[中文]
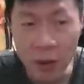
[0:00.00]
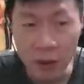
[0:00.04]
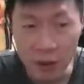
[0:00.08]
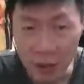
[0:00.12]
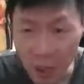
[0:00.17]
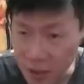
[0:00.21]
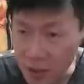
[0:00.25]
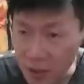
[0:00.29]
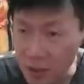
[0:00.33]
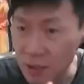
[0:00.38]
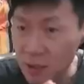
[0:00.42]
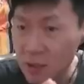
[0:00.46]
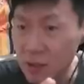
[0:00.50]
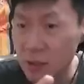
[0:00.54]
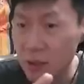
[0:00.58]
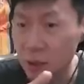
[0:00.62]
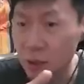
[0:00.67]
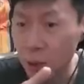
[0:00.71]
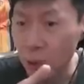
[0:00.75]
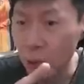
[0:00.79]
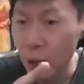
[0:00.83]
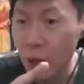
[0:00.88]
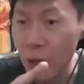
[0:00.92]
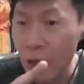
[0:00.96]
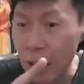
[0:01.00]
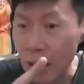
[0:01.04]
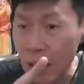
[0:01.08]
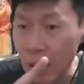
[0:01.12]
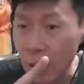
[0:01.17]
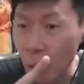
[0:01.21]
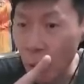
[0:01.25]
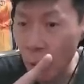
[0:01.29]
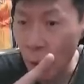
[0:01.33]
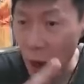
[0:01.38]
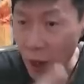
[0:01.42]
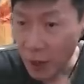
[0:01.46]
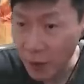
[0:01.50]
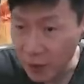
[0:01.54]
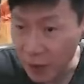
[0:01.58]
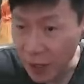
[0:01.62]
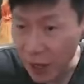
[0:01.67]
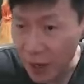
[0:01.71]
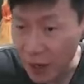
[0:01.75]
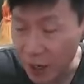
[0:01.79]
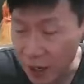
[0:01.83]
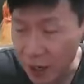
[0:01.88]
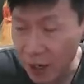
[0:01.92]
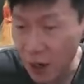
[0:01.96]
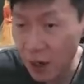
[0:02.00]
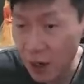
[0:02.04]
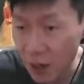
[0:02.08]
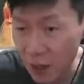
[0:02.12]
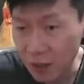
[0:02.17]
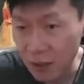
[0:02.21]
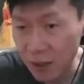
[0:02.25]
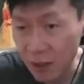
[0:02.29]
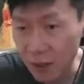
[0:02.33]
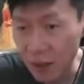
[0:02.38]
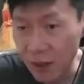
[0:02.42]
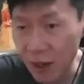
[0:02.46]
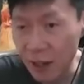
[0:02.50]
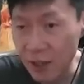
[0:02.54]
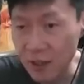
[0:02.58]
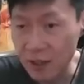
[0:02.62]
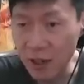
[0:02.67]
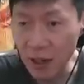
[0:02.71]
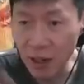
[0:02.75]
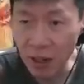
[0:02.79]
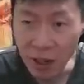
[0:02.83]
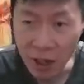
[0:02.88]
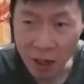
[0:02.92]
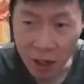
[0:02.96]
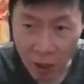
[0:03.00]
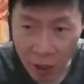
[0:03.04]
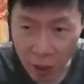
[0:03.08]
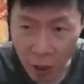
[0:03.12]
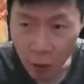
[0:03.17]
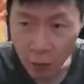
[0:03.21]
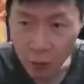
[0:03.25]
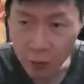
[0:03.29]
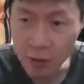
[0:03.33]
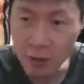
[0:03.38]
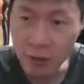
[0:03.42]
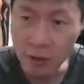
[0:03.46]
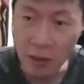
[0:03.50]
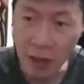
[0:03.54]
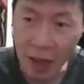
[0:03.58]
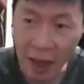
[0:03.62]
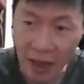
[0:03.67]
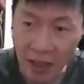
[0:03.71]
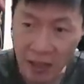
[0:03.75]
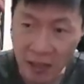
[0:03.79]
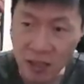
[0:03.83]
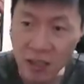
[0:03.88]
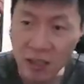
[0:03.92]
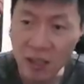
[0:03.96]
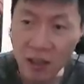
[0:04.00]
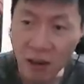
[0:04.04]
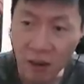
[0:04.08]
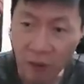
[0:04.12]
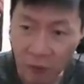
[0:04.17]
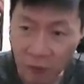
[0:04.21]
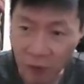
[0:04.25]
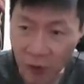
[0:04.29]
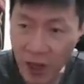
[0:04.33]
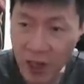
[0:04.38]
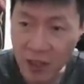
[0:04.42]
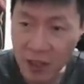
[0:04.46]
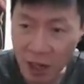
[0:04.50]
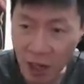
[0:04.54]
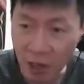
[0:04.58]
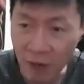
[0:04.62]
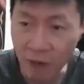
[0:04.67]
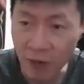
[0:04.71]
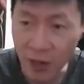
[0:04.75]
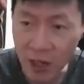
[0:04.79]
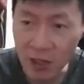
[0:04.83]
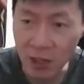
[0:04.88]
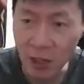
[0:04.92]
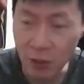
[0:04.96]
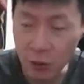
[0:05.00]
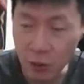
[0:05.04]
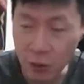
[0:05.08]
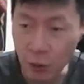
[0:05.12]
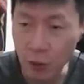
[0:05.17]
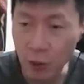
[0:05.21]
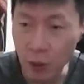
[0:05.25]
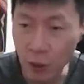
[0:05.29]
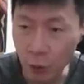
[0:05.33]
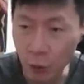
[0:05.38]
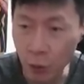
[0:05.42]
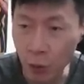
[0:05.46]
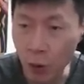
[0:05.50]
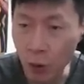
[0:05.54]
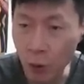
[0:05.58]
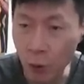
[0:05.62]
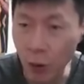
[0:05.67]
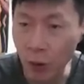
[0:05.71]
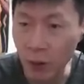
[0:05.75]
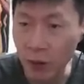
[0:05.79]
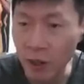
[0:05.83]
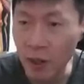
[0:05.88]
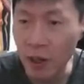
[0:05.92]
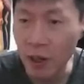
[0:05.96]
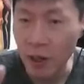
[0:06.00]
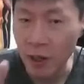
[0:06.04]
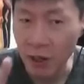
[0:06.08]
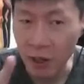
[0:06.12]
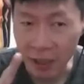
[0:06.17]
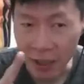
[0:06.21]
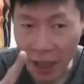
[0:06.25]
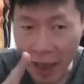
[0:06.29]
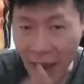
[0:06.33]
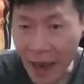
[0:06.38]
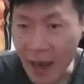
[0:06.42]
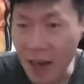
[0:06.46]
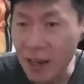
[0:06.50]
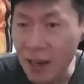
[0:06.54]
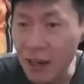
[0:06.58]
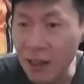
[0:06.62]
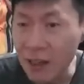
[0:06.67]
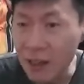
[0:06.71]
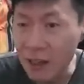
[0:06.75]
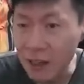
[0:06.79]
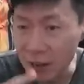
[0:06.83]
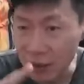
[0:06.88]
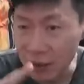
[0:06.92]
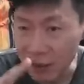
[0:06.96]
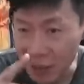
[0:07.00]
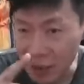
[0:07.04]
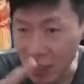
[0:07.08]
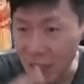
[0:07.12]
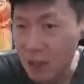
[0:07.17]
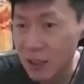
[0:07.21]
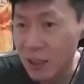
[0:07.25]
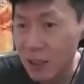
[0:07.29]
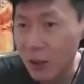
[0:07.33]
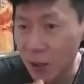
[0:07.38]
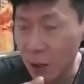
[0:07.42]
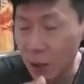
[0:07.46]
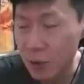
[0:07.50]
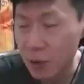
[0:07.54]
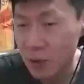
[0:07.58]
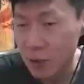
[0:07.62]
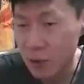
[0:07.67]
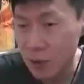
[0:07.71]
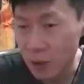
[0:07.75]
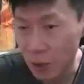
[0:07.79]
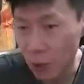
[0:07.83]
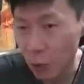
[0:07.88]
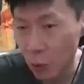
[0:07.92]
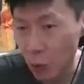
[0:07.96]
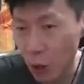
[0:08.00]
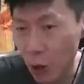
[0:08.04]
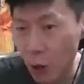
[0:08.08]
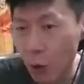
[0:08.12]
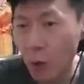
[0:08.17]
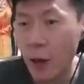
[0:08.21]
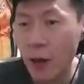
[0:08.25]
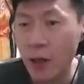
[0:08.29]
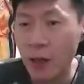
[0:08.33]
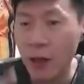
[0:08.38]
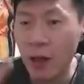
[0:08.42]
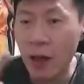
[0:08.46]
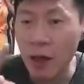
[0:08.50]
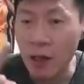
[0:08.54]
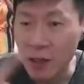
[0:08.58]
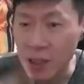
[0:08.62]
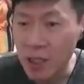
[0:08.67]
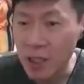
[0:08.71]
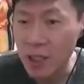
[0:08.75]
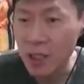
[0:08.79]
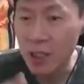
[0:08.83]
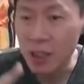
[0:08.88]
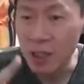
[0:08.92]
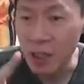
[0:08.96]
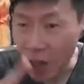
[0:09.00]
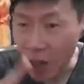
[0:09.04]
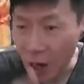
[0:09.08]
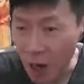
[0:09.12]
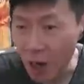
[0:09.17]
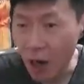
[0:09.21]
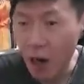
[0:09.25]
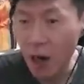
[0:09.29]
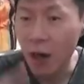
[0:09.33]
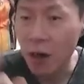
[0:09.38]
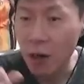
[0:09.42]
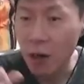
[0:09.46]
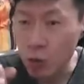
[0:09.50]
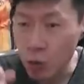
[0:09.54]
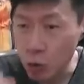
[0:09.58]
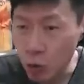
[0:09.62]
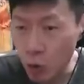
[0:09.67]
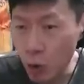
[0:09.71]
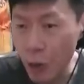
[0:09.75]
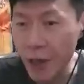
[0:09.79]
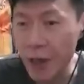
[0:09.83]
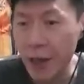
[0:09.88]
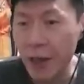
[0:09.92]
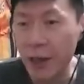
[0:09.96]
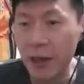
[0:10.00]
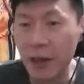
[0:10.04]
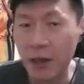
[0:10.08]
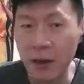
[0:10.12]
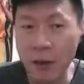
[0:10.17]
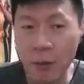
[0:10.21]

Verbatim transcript: 但是对王丹个人来讲，六四还是一个非常非常重要的光环，他可以借着六四这个光环吃喝睡。